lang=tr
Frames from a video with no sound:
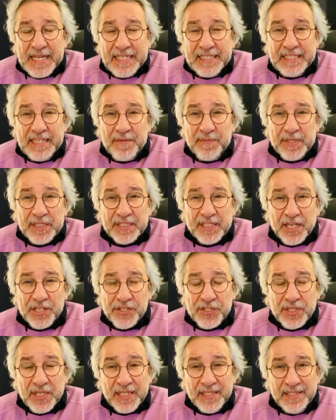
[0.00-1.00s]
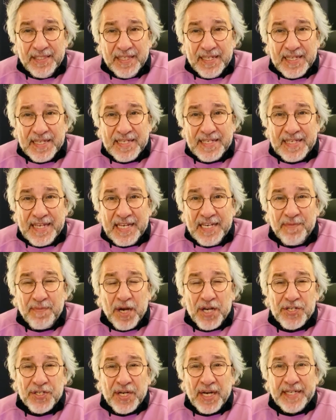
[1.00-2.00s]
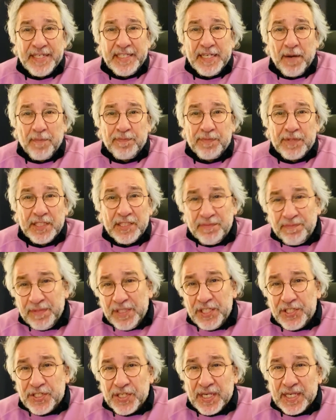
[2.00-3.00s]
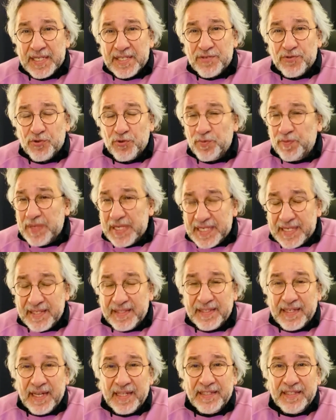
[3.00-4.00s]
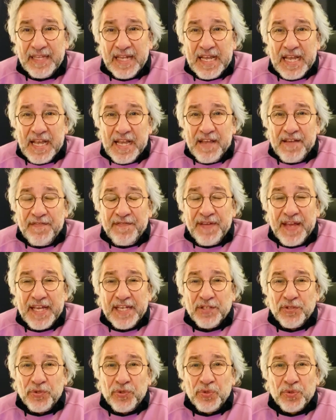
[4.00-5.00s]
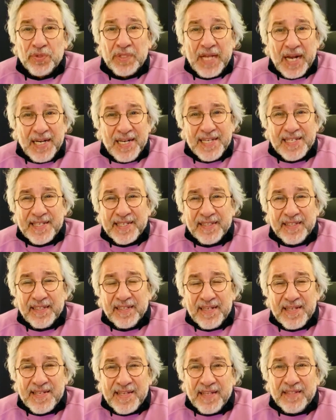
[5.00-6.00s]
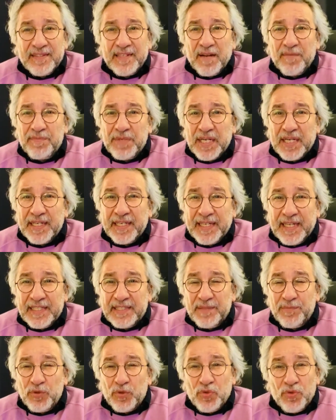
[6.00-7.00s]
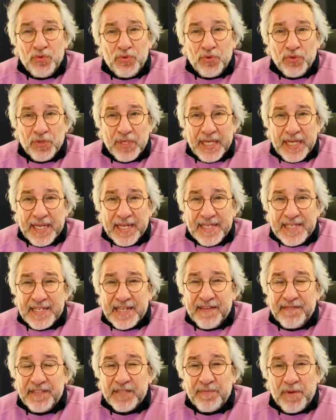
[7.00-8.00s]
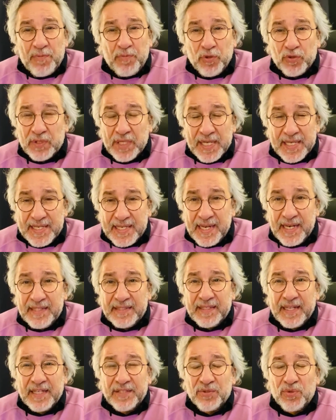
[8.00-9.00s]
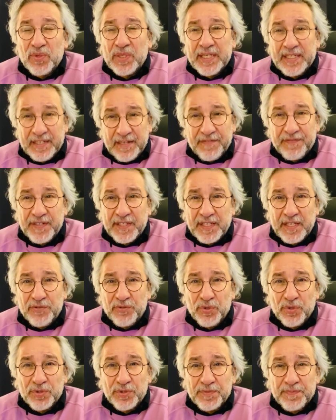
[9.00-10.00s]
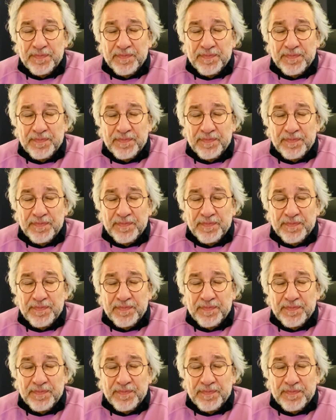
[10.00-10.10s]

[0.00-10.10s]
Demirtaş'tan seni başkan yaptırtmayacağız cümlesinden ve Kürtlerle sınırlı sanılan bir hareketi bütün Türkiye'ye sevdirme potansiyelinden dolayı nefret ediyor.